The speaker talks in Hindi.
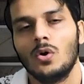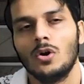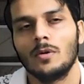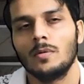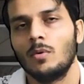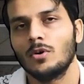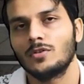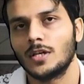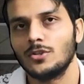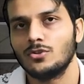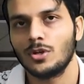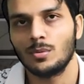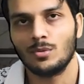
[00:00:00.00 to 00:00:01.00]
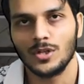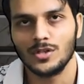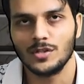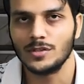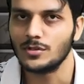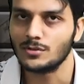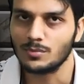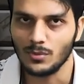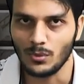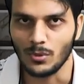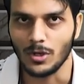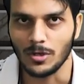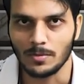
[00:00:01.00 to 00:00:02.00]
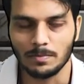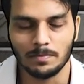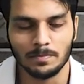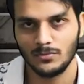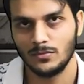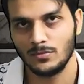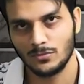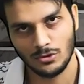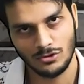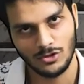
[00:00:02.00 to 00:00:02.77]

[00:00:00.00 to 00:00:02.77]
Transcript: और भी बहुत सारी छोटी मोटी चीज़ें इसमें होंगी तो